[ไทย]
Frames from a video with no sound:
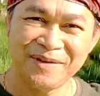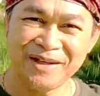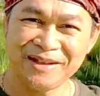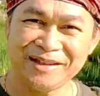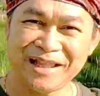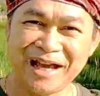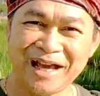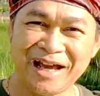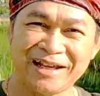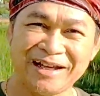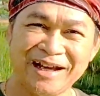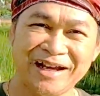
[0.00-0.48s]
ไม่
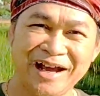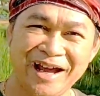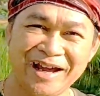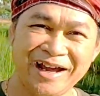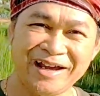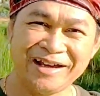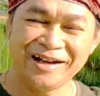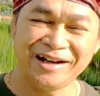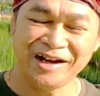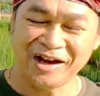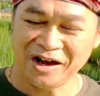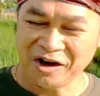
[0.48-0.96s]
ตายง่า
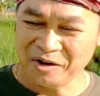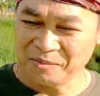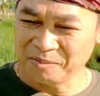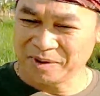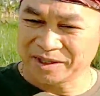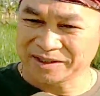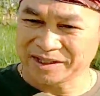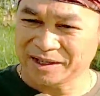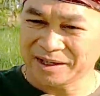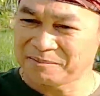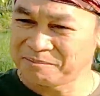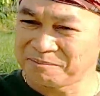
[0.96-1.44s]
ยแล้วเอา
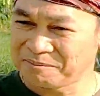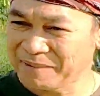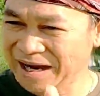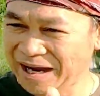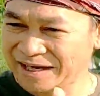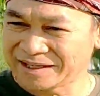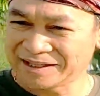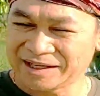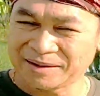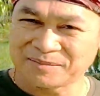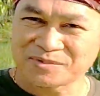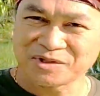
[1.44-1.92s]
มาทำ
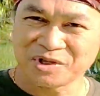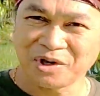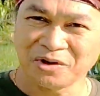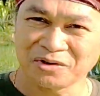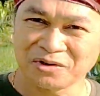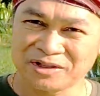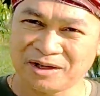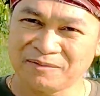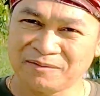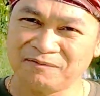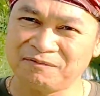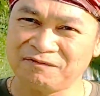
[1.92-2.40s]
บ้านทำช่อ
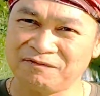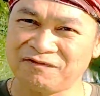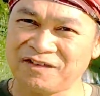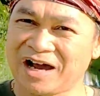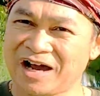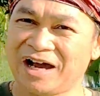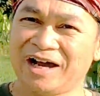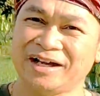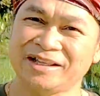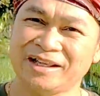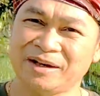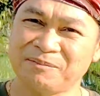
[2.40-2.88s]
งทำ
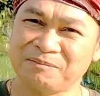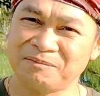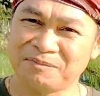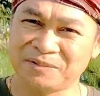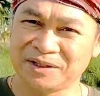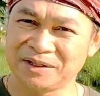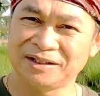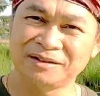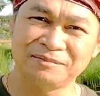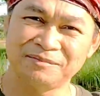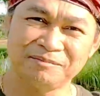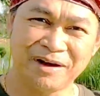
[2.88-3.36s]
ฝา
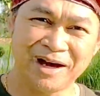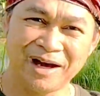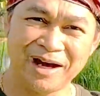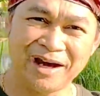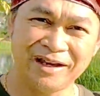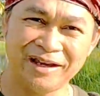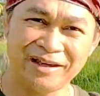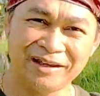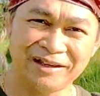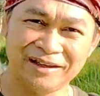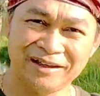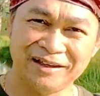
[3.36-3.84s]
ทำพื้นไม้
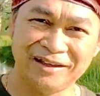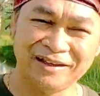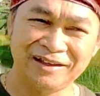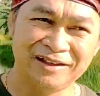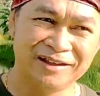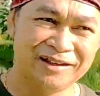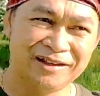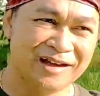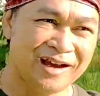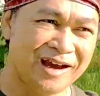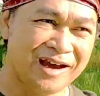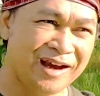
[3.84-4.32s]

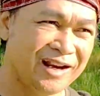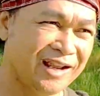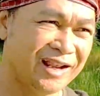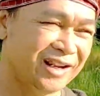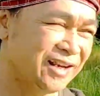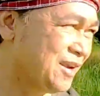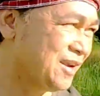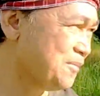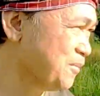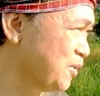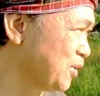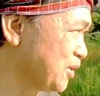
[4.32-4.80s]
อะไร
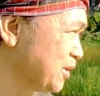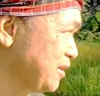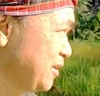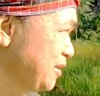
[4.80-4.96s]
ได้หม